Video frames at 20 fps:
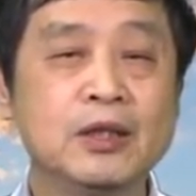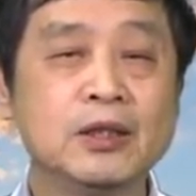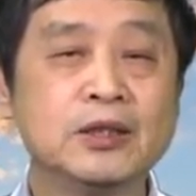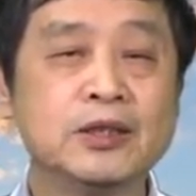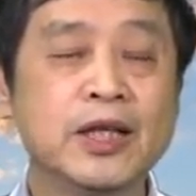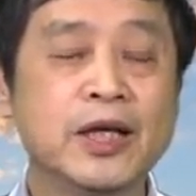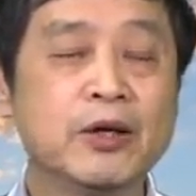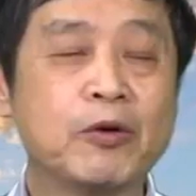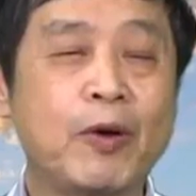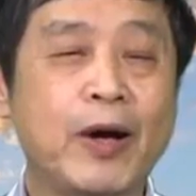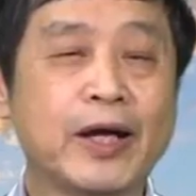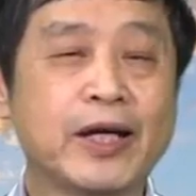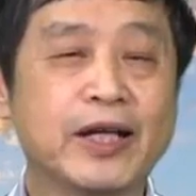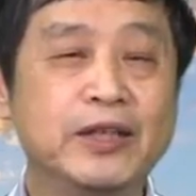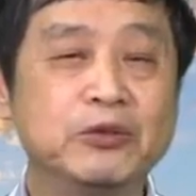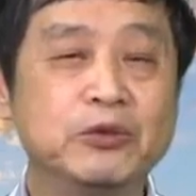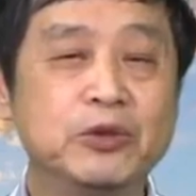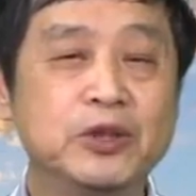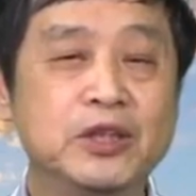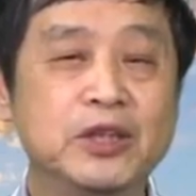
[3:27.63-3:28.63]
这块
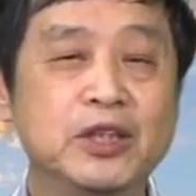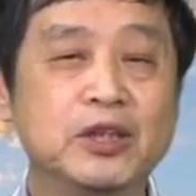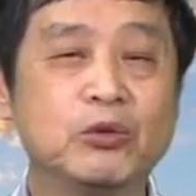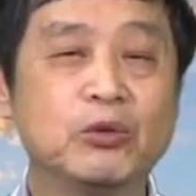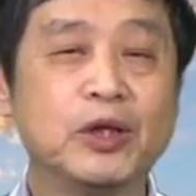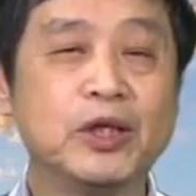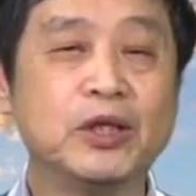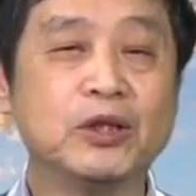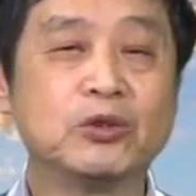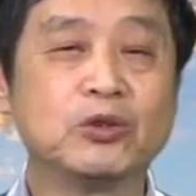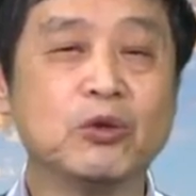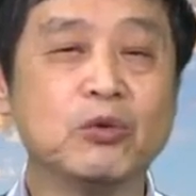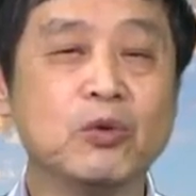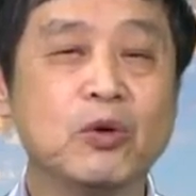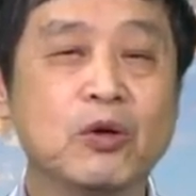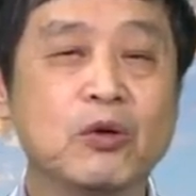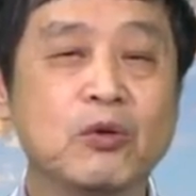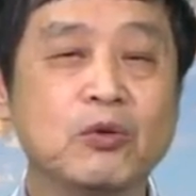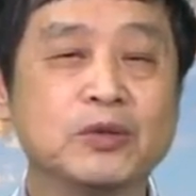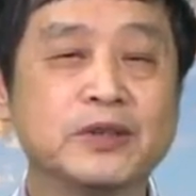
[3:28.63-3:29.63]
根据地对于中
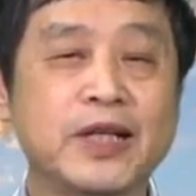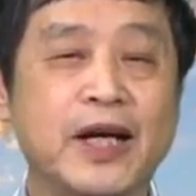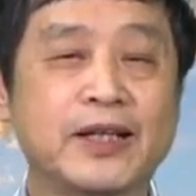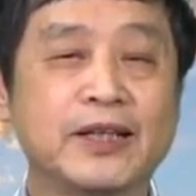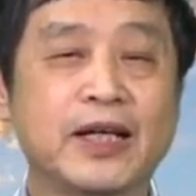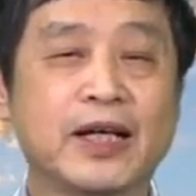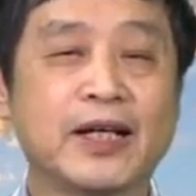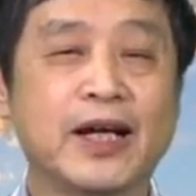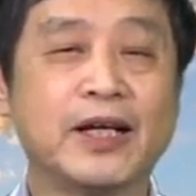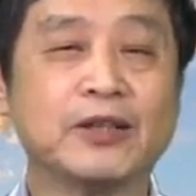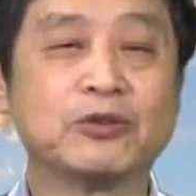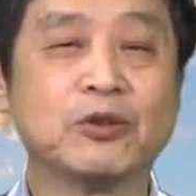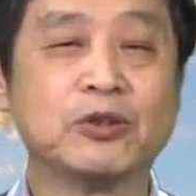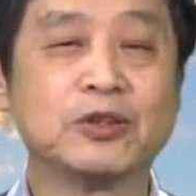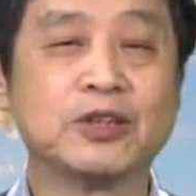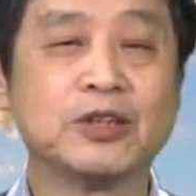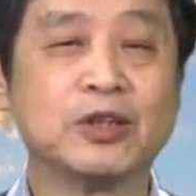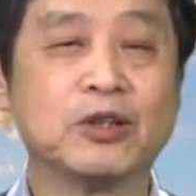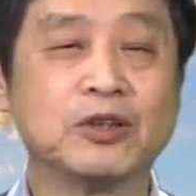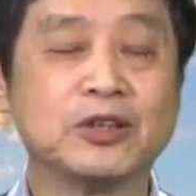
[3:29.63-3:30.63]
国共产党来说
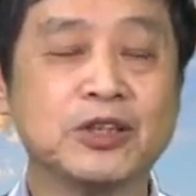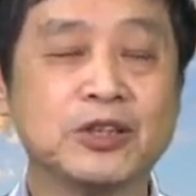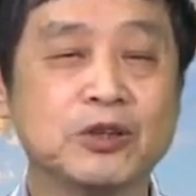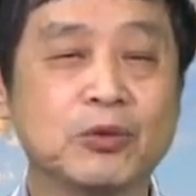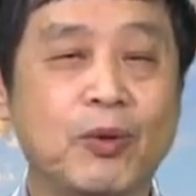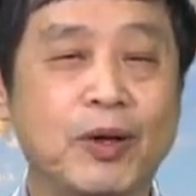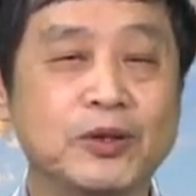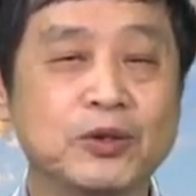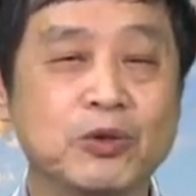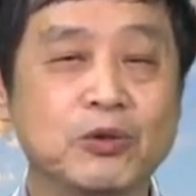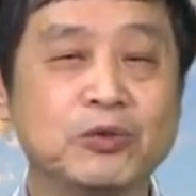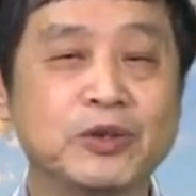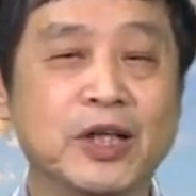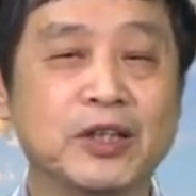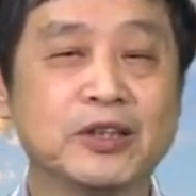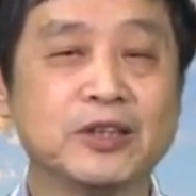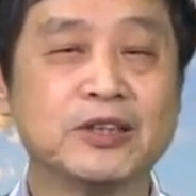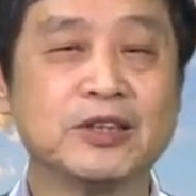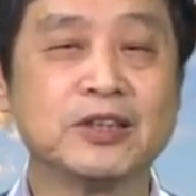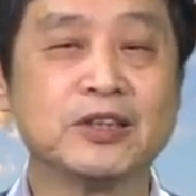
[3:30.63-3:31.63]
是一个至关重
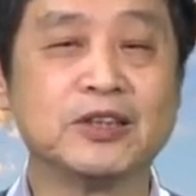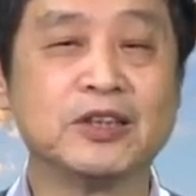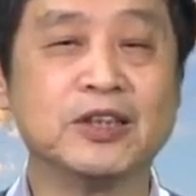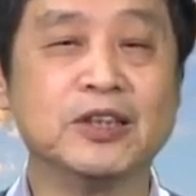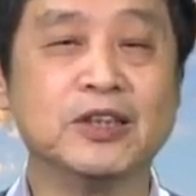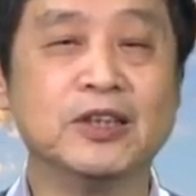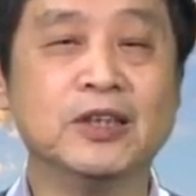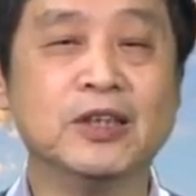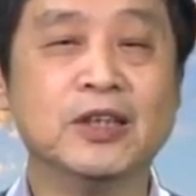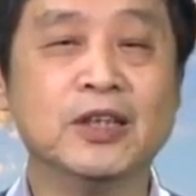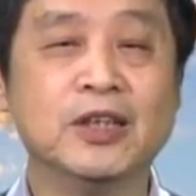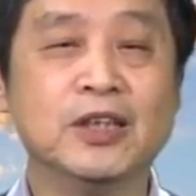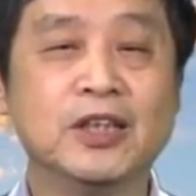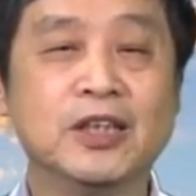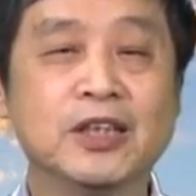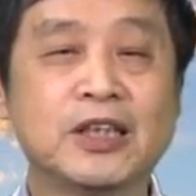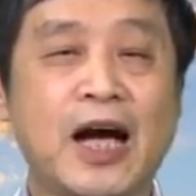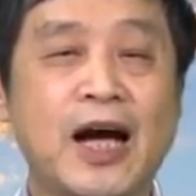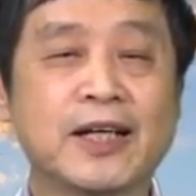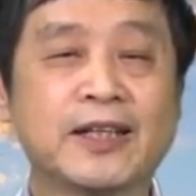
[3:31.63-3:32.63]
要的事情，因
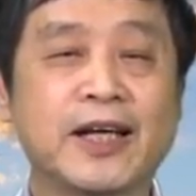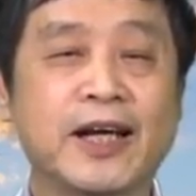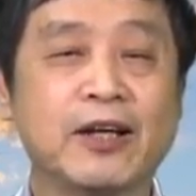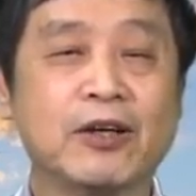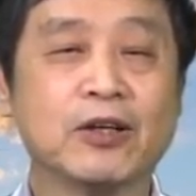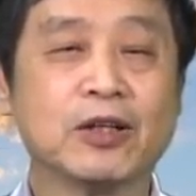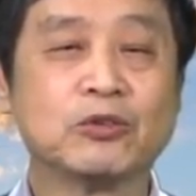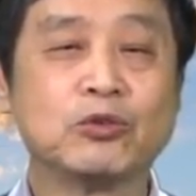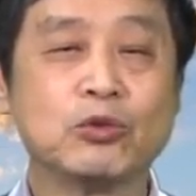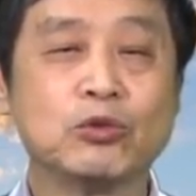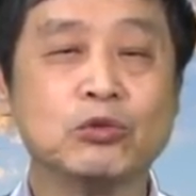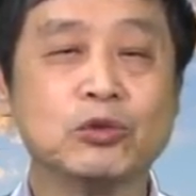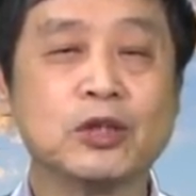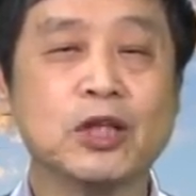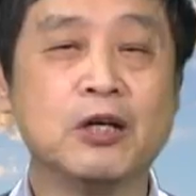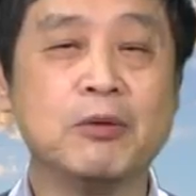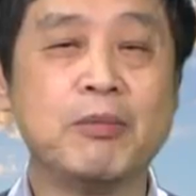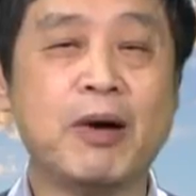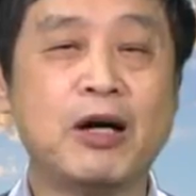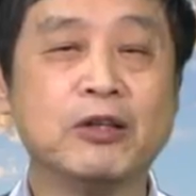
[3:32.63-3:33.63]
为他给了朱
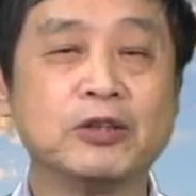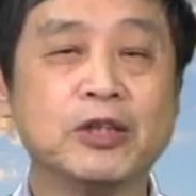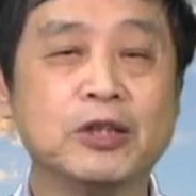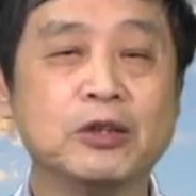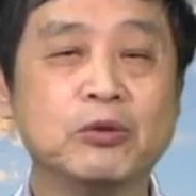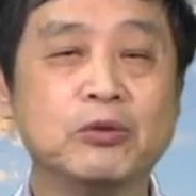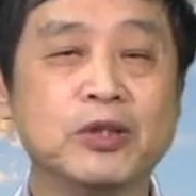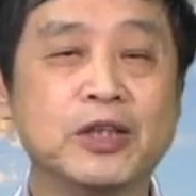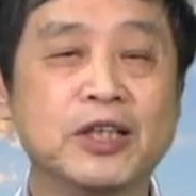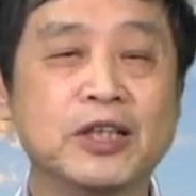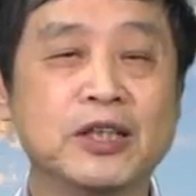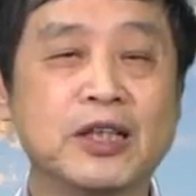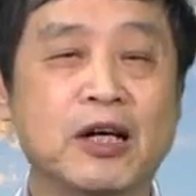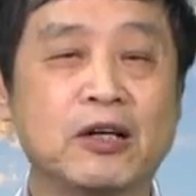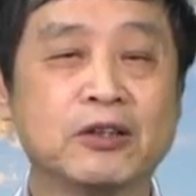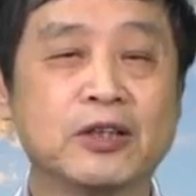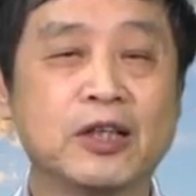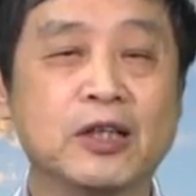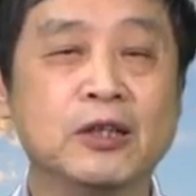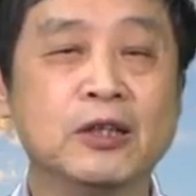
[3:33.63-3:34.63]
德、毛泽东领
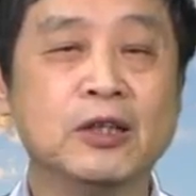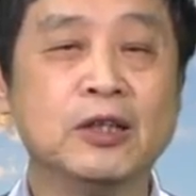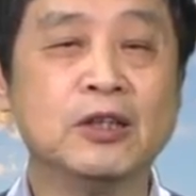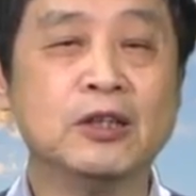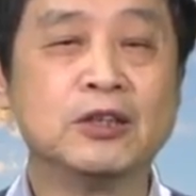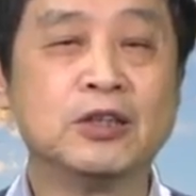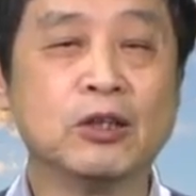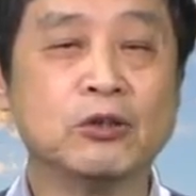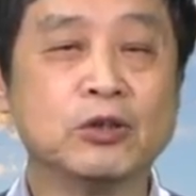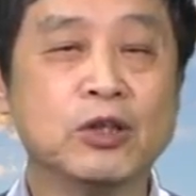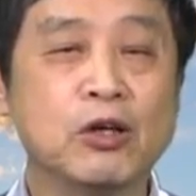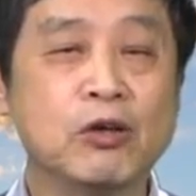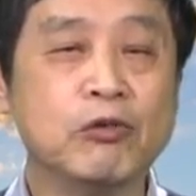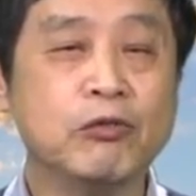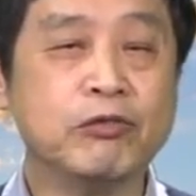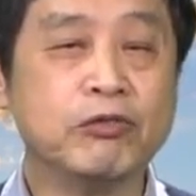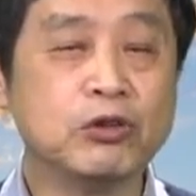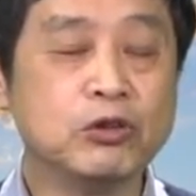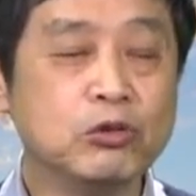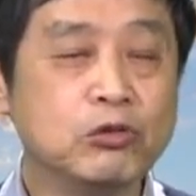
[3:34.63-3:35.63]
导的。走投
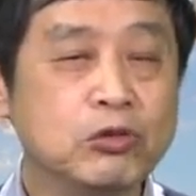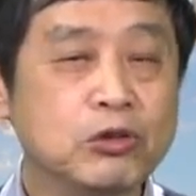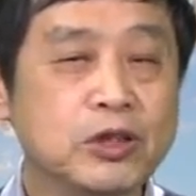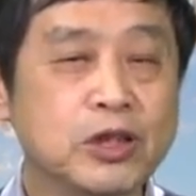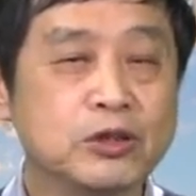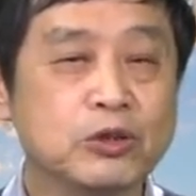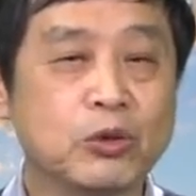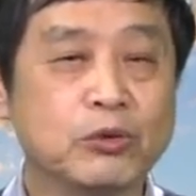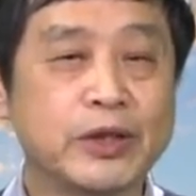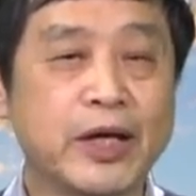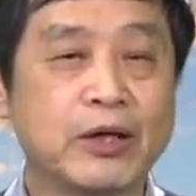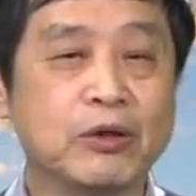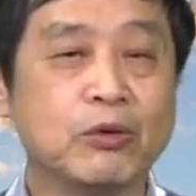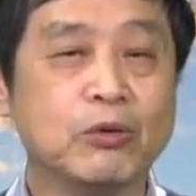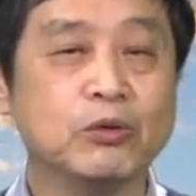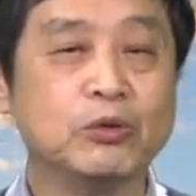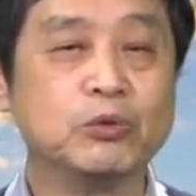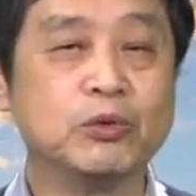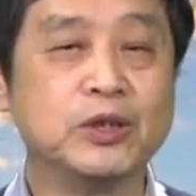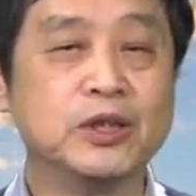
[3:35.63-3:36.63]
无路的中央
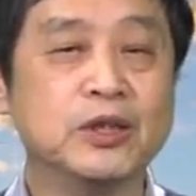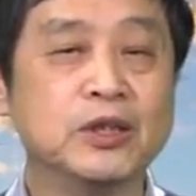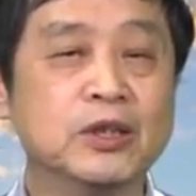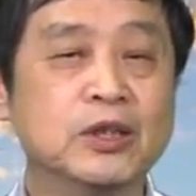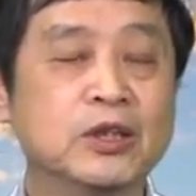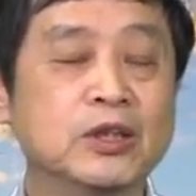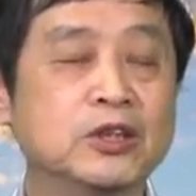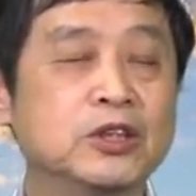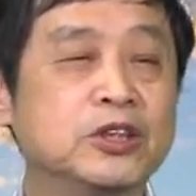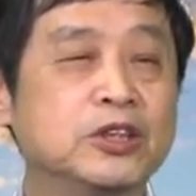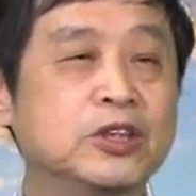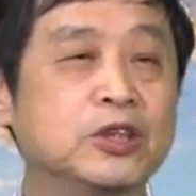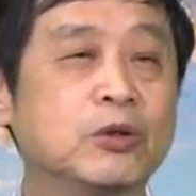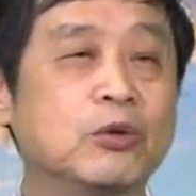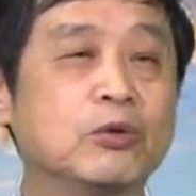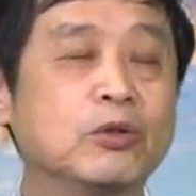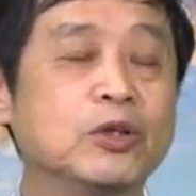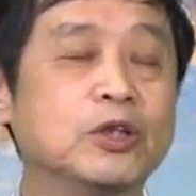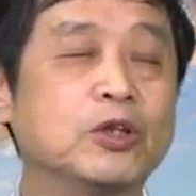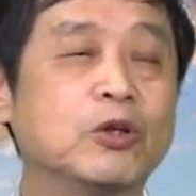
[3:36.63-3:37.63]
红军提
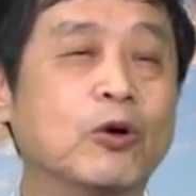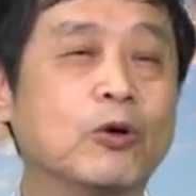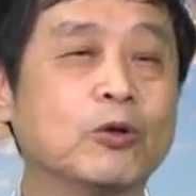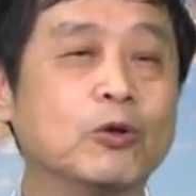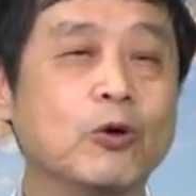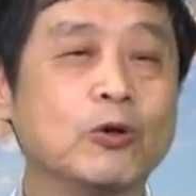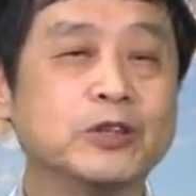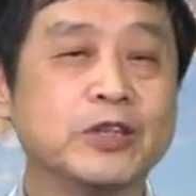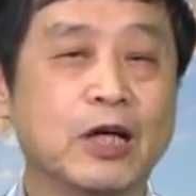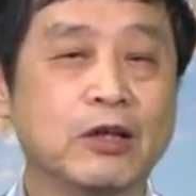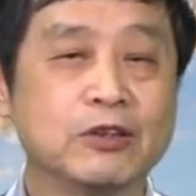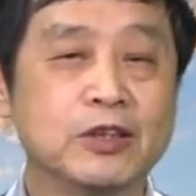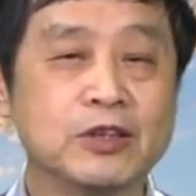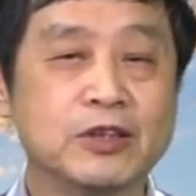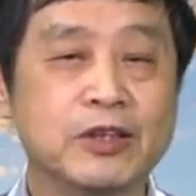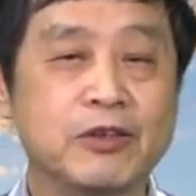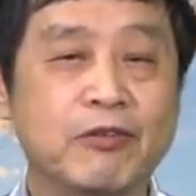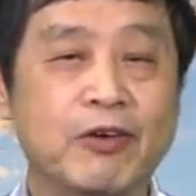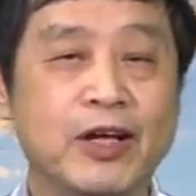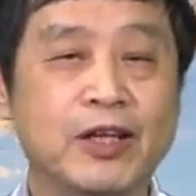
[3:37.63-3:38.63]
供了一个落脚的
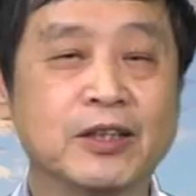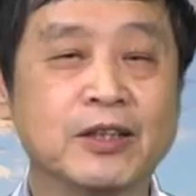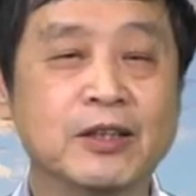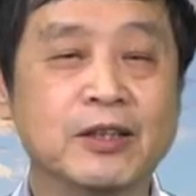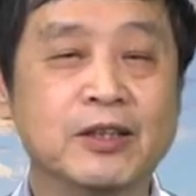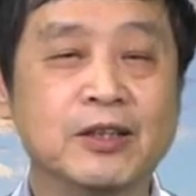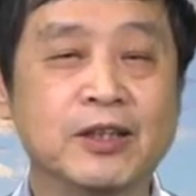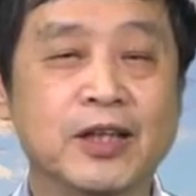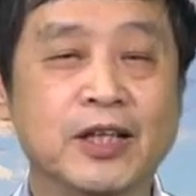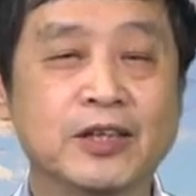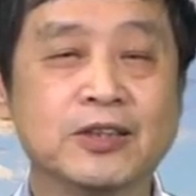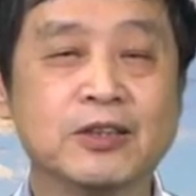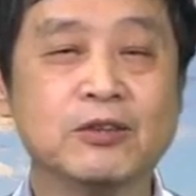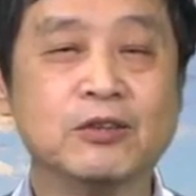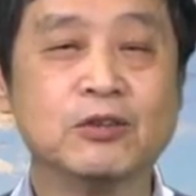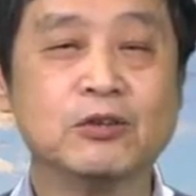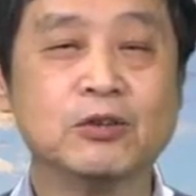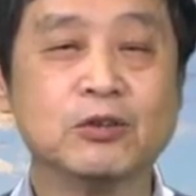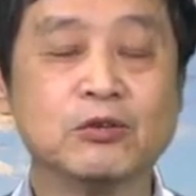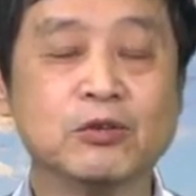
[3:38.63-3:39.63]
地方。那时
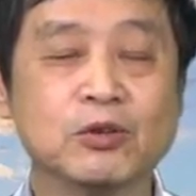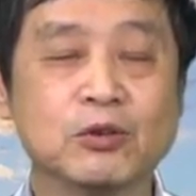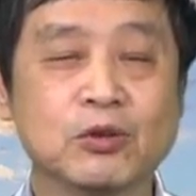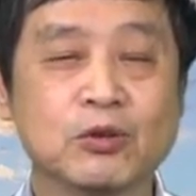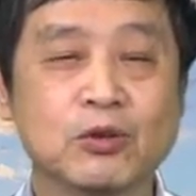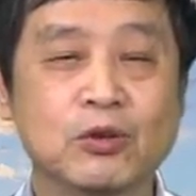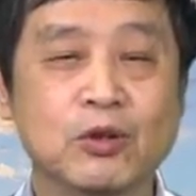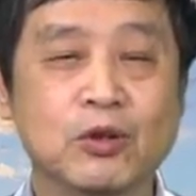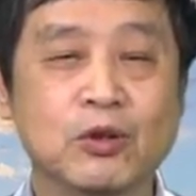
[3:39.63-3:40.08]
候，